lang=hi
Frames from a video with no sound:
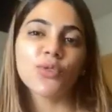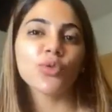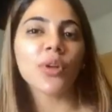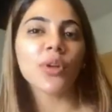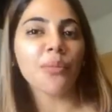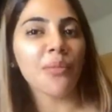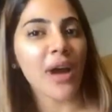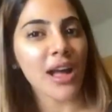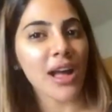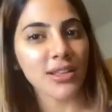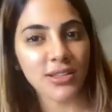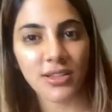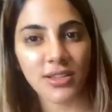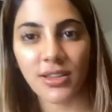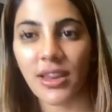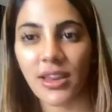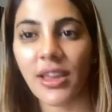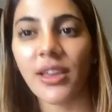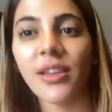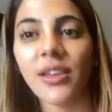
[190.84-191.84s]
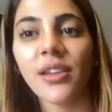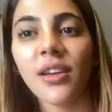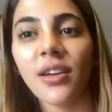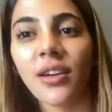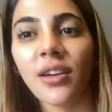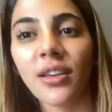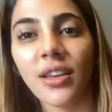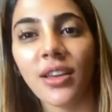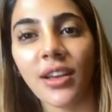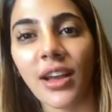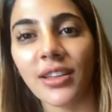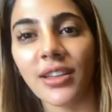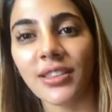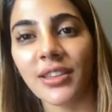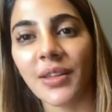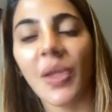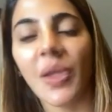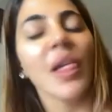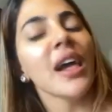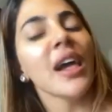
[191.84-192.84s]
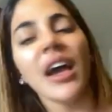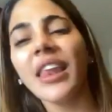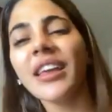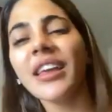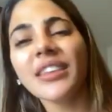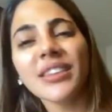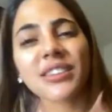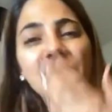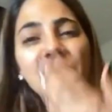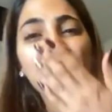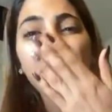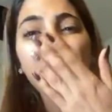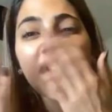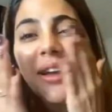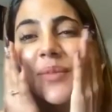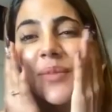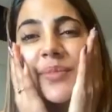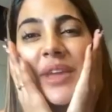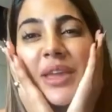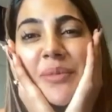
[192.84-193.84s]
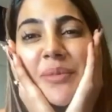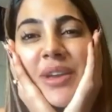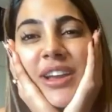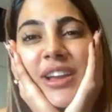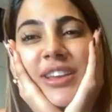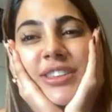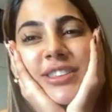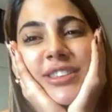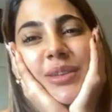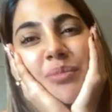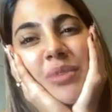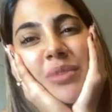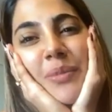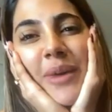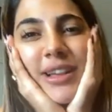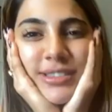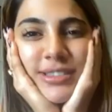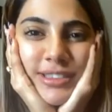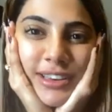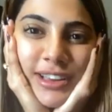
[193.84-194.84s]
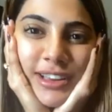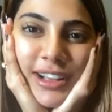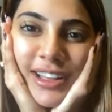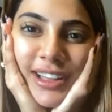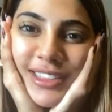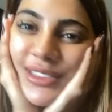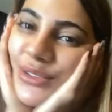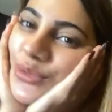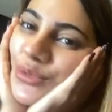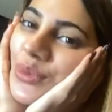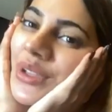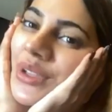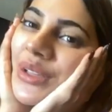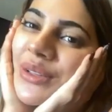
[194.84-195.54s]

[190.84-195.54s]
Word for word: हूँ तब मास्क नहीं लगाती हालांकि जब मेकअप हाँ। नहीं भी करती तब भी मास्क नहीं लगाती हूँ